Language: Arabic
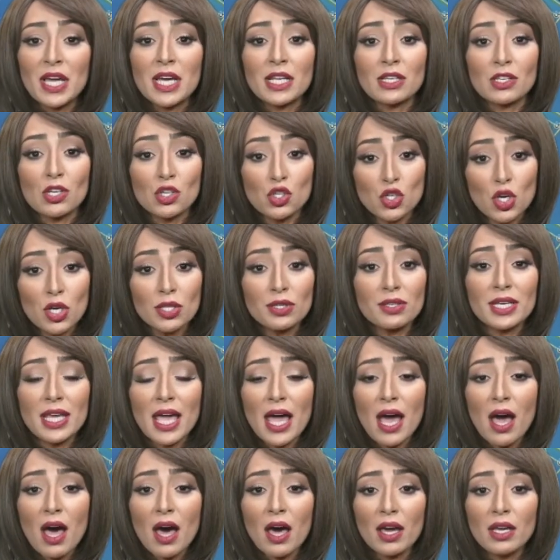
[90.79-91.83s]
نشاط
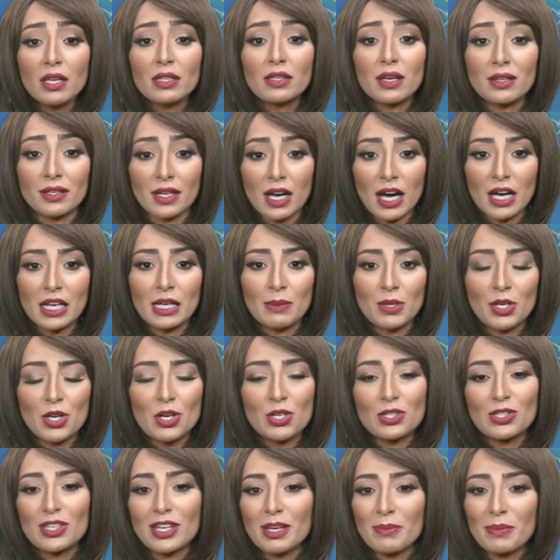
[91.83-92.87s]
رياح أيضا على
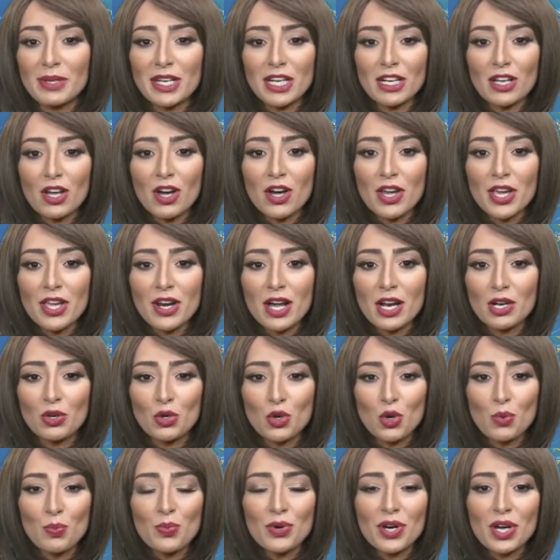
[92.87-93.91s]
مناطق من القاهرة
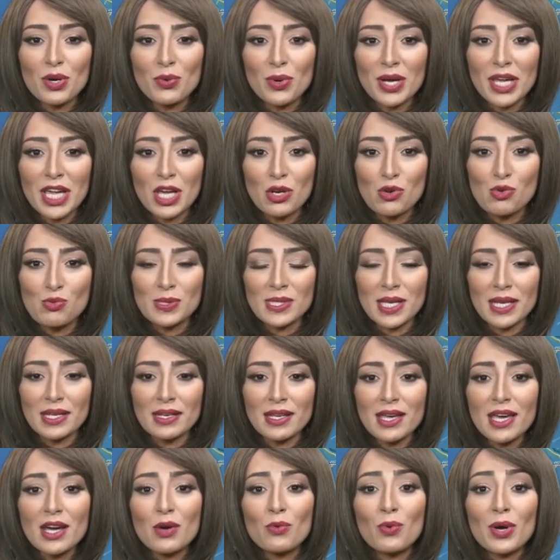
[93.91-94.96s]
الكبرى وجنوب
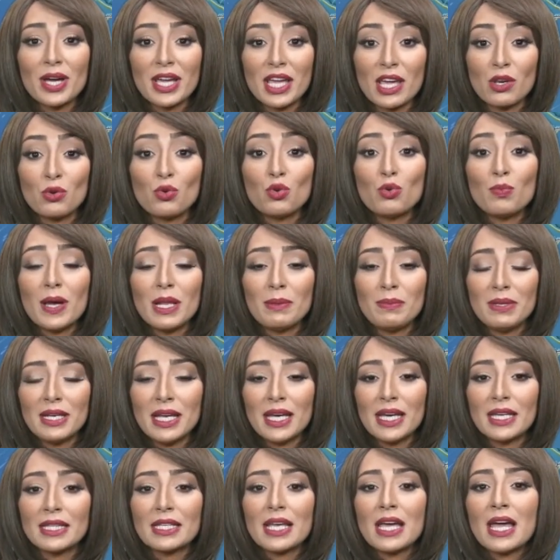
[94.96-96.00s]
سيناء وجنوب
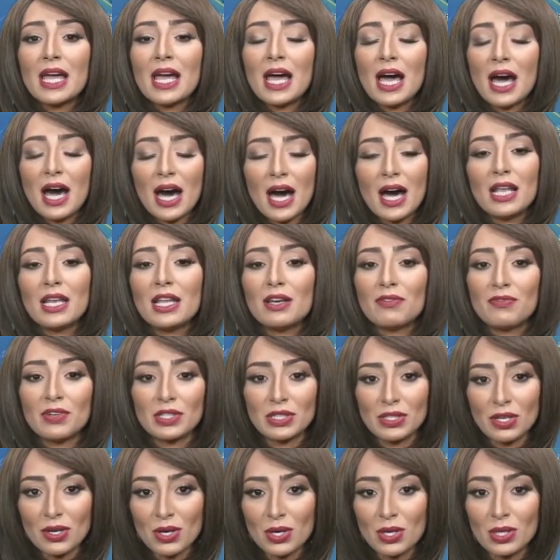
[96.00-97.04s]
البلاد على
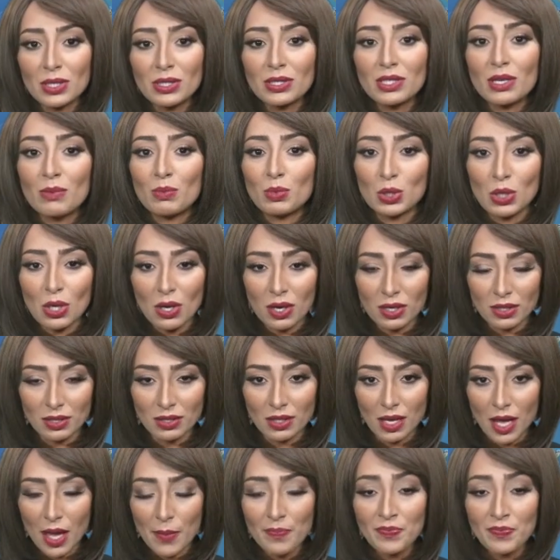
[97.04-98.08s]
فترات متقطعة